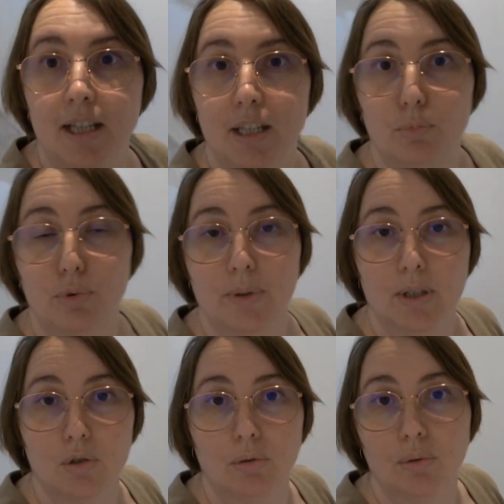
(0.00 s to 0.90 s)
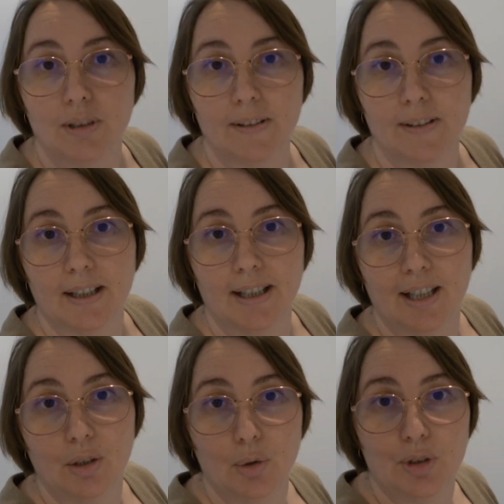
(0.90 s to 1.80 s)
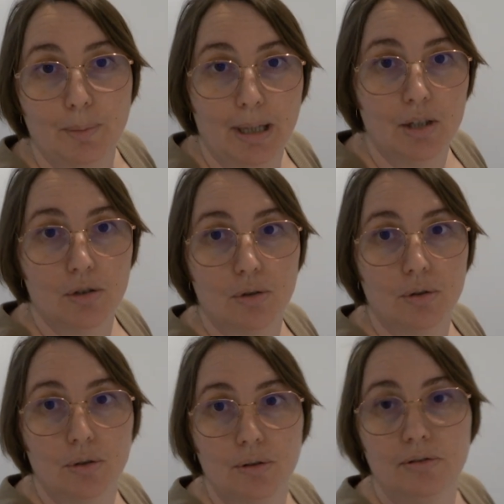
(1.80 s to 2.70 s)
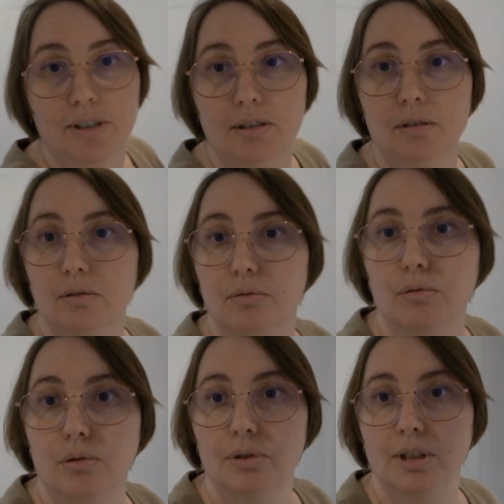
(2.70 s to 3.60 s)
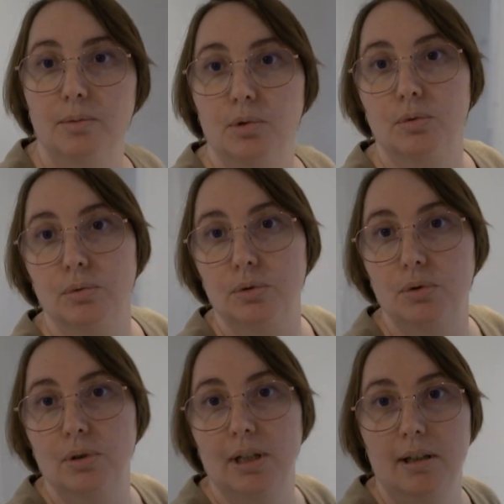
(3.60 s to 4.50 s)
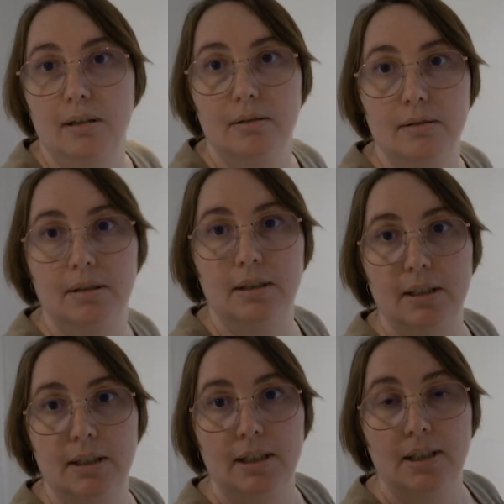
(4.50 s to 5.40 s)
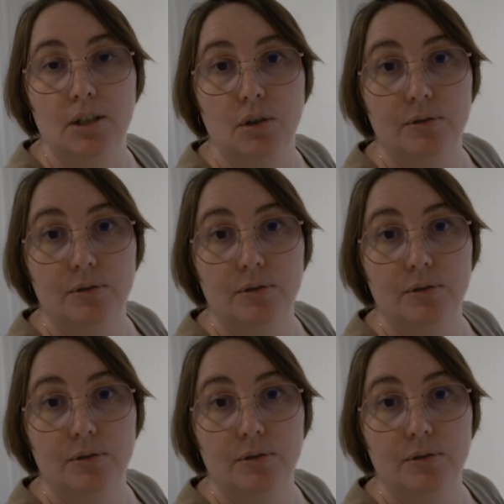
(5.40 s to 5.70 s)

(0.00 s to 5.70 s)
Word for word: Et puis euh, je vous insérer quelques images euh, vides, vous vous rendrez mieux compte que là, en